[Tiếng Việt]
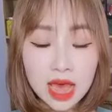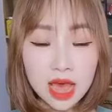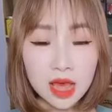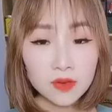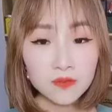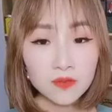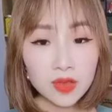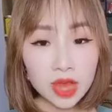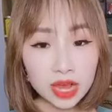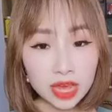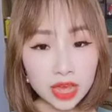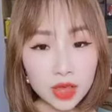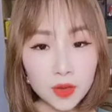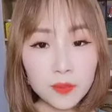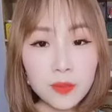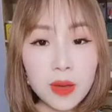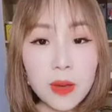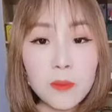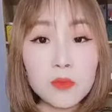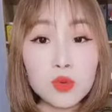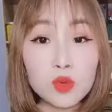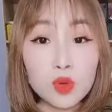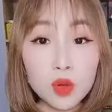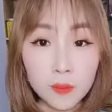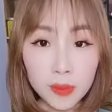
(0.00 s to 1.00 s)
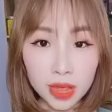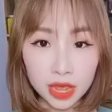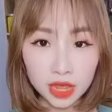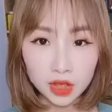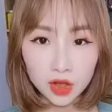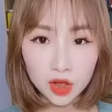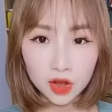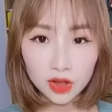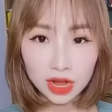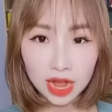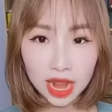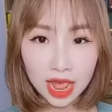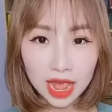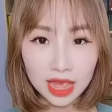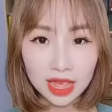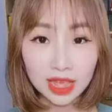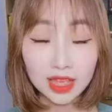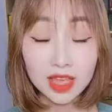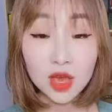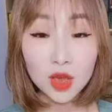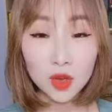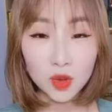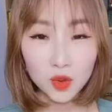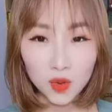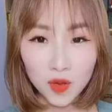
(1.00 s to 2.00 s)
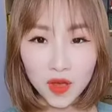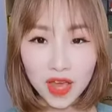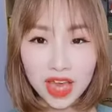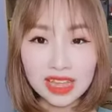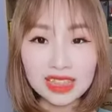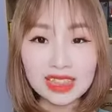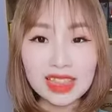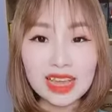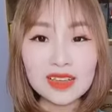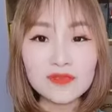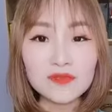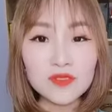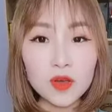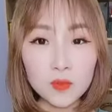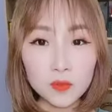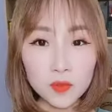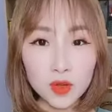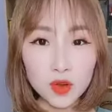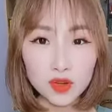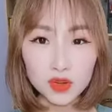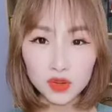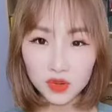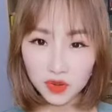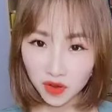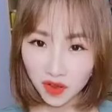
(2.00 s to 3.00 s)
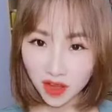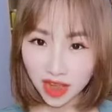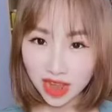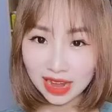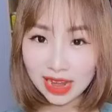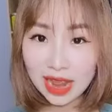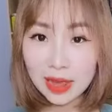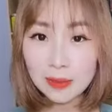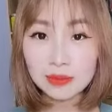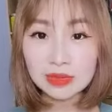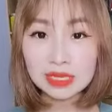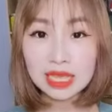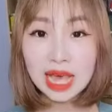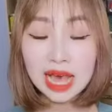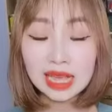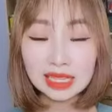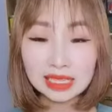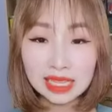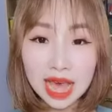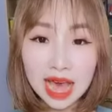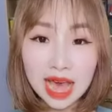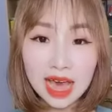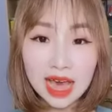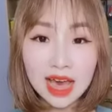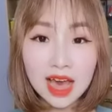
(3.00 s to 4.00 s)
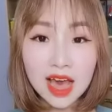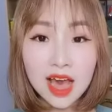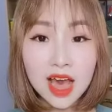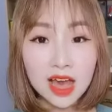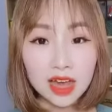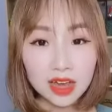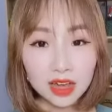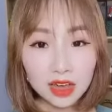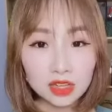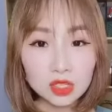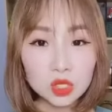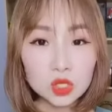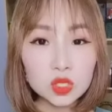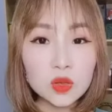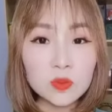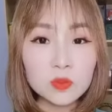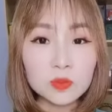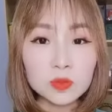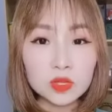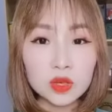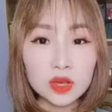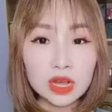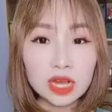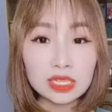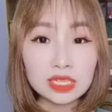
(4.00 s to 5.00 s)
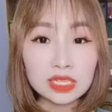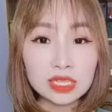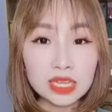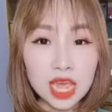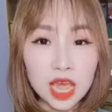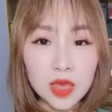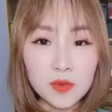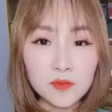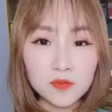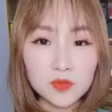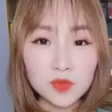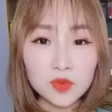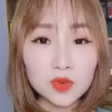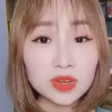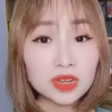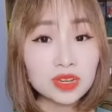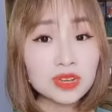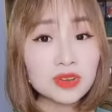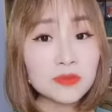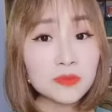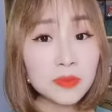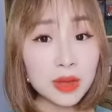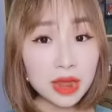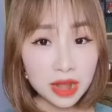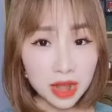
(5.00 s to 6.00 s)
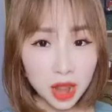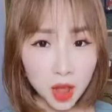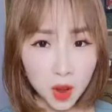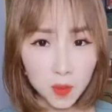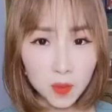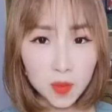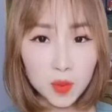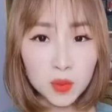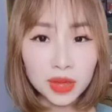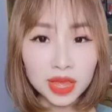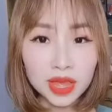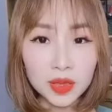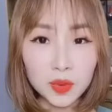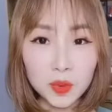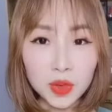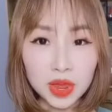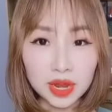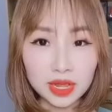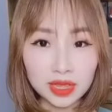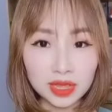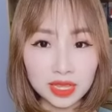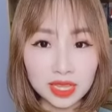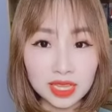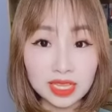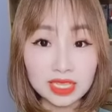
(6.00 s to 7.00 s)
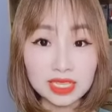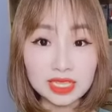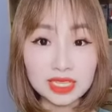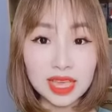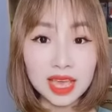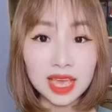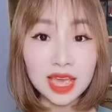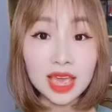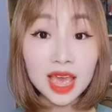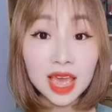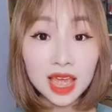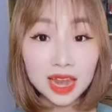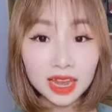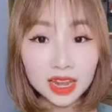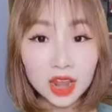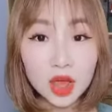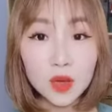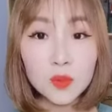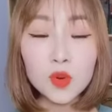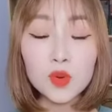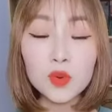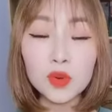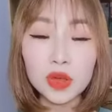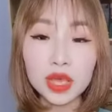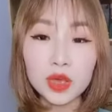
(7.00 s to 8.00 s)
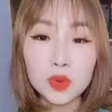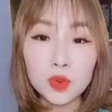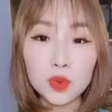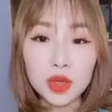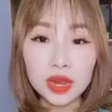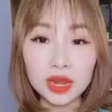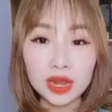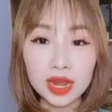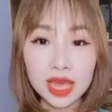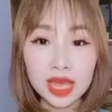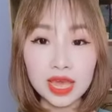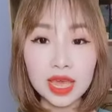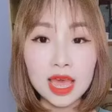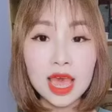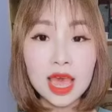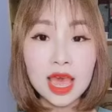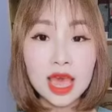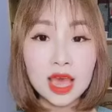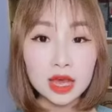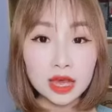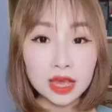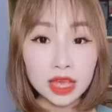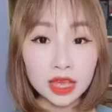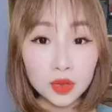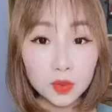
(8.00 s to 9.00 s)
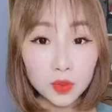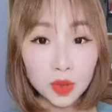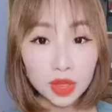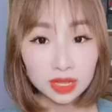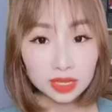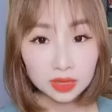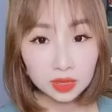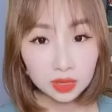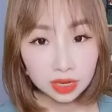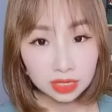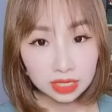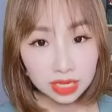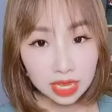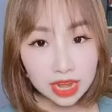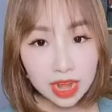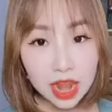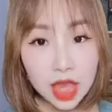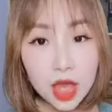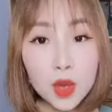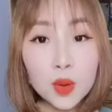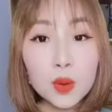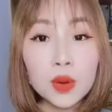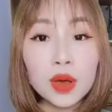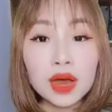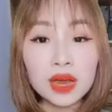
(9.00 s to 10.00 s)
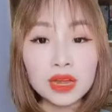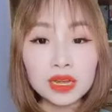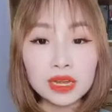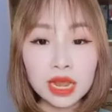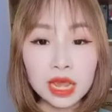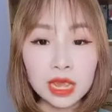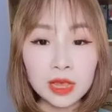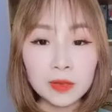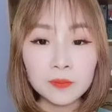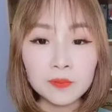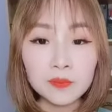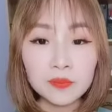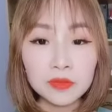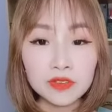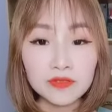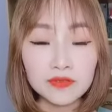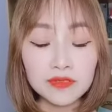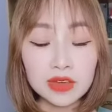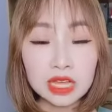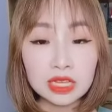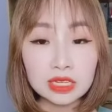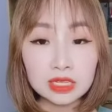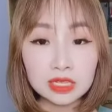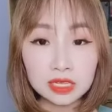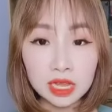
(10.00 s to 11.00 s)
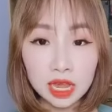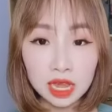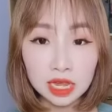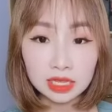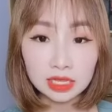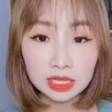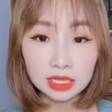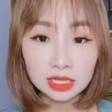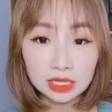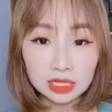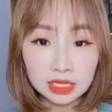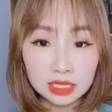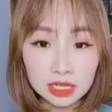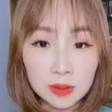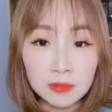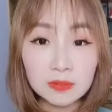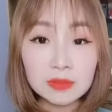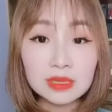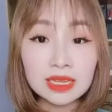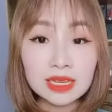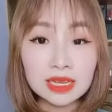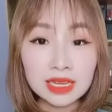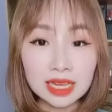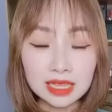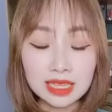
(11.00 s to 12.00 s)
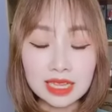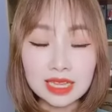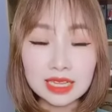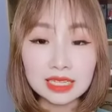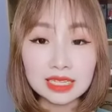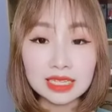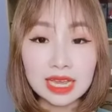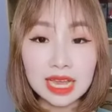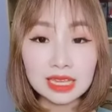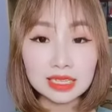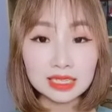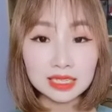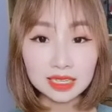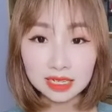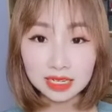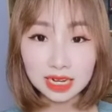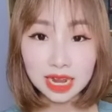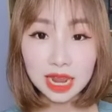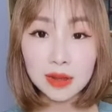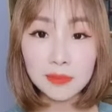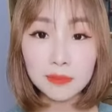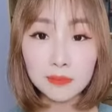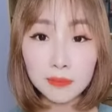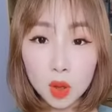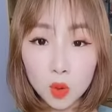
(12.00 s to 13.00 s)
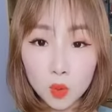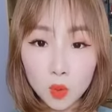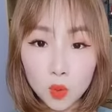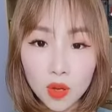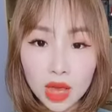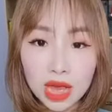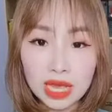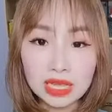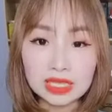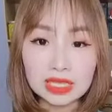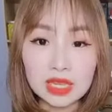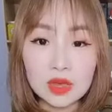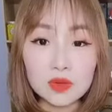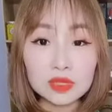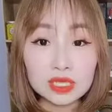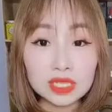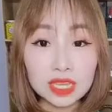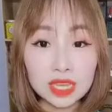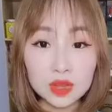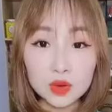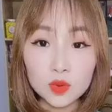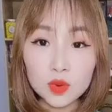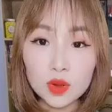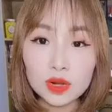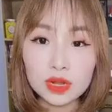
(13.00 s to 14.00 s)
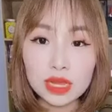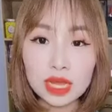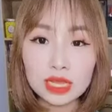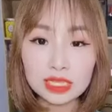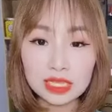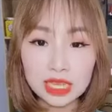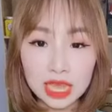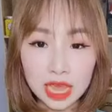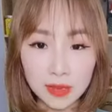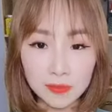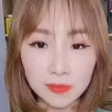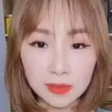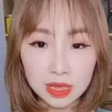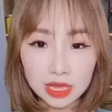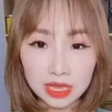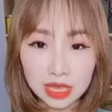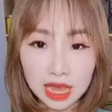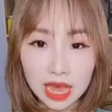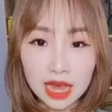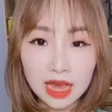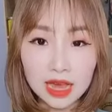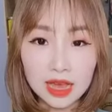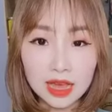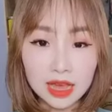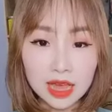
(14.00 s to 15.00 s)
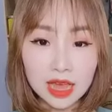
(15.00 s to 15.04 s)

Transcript: Và kẹo mầm lúa mạch côn này ngoài tăng vòng 1, ngoài đẹp da da còn giúp cho các chị em phụ nữ mà đau bụng kinh nguyệt thì sẽ hết đau bụng kinh nguyệt này, kinh nguyệt sẽ đều hơn này và uh, chấm dứt cái tình trạng stress bốc hỏa sau sinh luôn các chị em mình nhá.